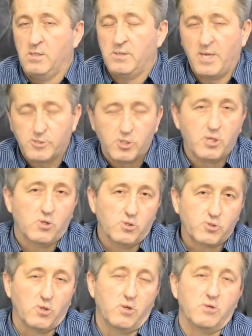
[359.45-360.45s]
Dlaczego
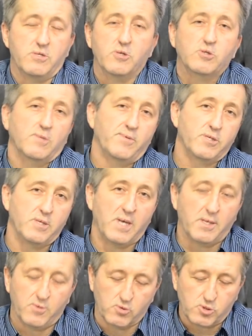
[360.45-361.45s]
to jeszcze będzie
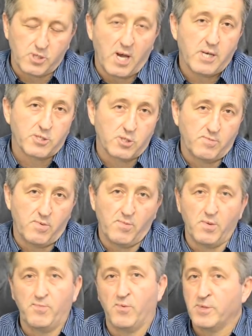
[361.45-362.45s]
na to czas, żebym
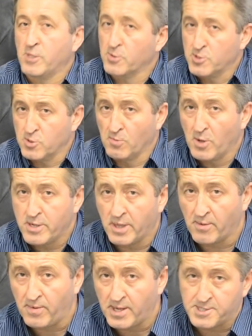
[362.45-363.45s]
odpowiedział? To są moje
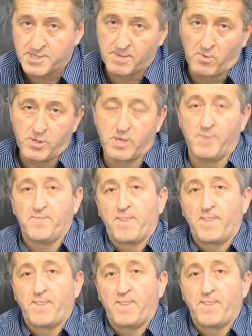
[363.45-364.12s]
refleksje, moje,